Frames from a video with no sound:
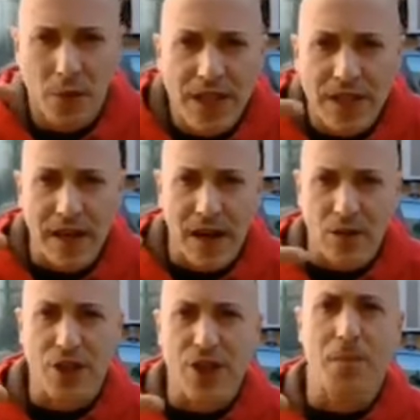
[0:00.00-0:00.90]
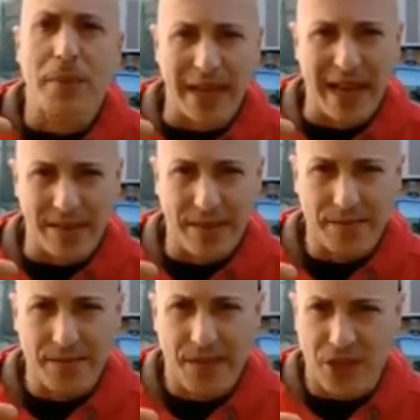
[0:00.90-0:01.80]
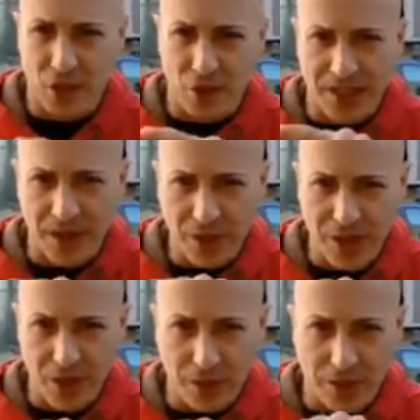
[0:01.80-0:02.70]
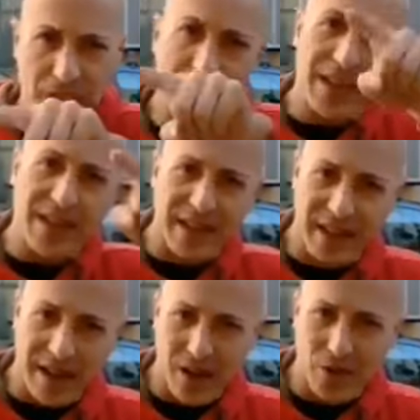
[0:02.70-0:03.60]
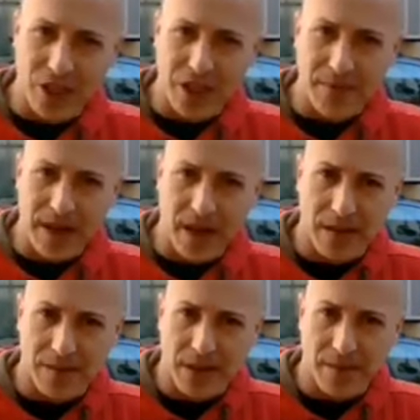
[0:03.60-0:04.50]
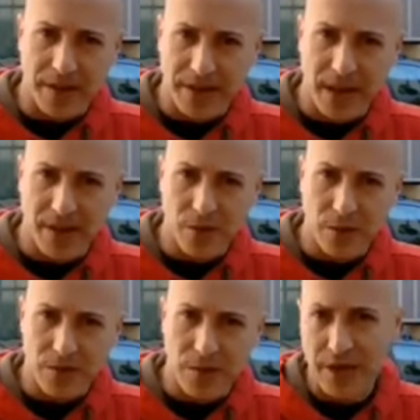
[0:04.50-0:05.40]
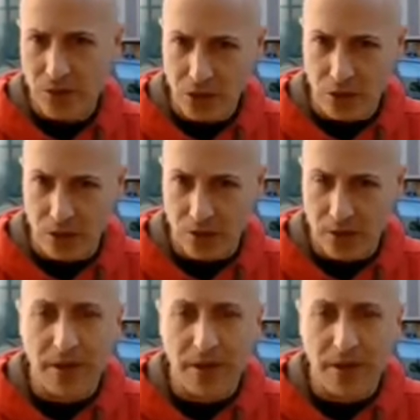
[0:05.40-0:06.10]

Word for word: Voi siete il rango degli obbligati, se non eseguite gli ordini andate nel rango dei disperati perché perdete il lavoro. E io lo so,